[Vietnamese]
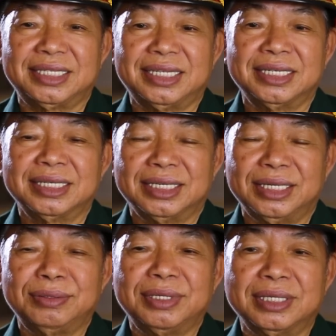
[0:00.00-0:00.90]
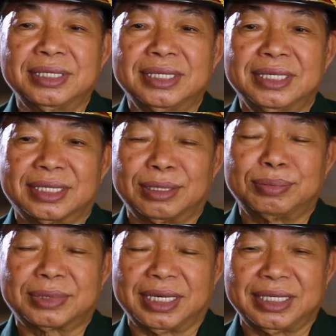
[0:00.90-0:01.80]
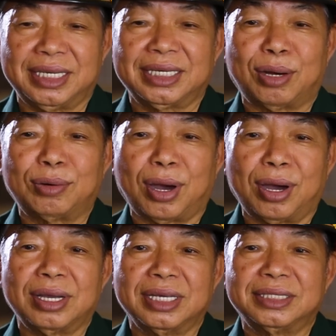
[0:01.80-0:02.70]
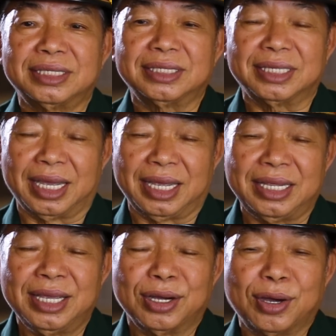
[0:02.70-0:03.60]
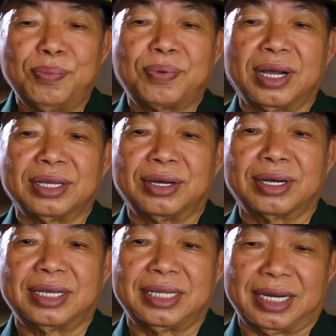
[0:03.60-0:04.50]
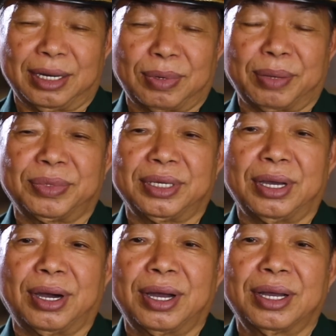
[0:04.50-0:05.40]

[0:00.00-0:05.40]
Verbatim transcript: hy sinh nếu như trong trận chiến đấu đó hy sinh để góp phần cho cái giành độc lập tự do